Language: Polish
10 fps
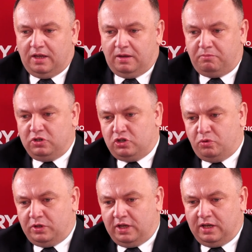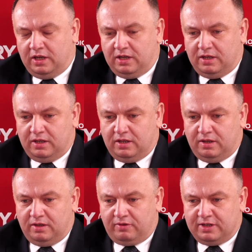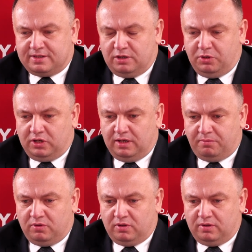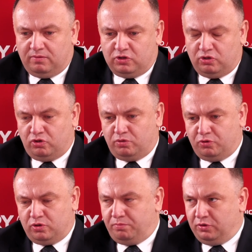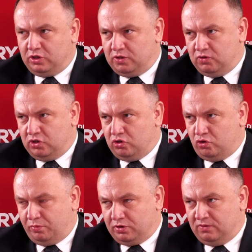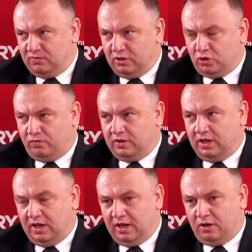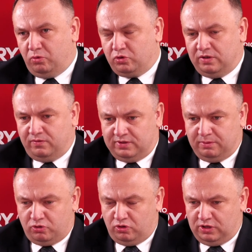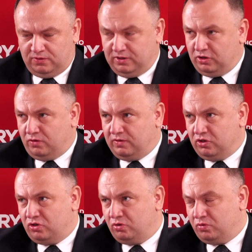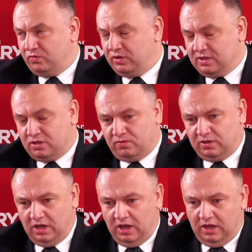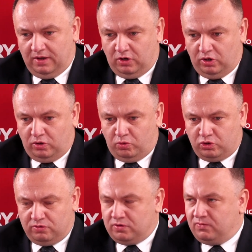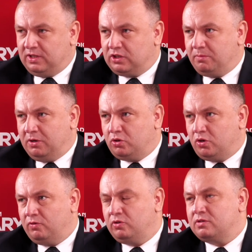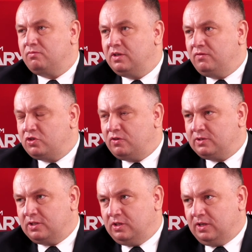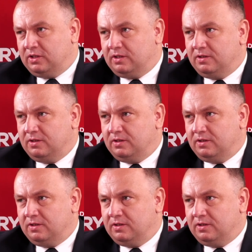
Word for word: mnie się udaje e, wraz z sejmikiem e, wyciągnąć poziom ponad 90% wydatkowania, a kluczem w samorządzie jest wydatkowanie środków finansowych. E, kluczem są wydatki majątkowe, one są najwyższe w ostatnich latach.